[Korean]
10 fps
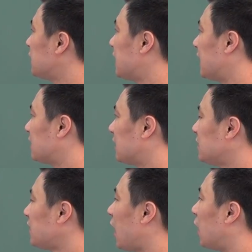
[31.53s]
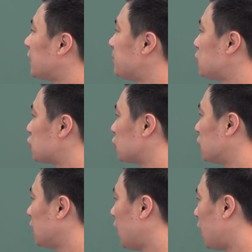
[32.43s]
이해할 때는 어림수,
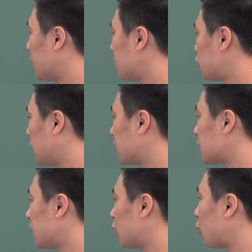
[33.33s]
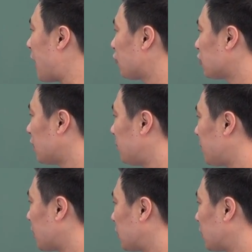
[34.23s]
어림수가 여기서 round n u m b e r 라고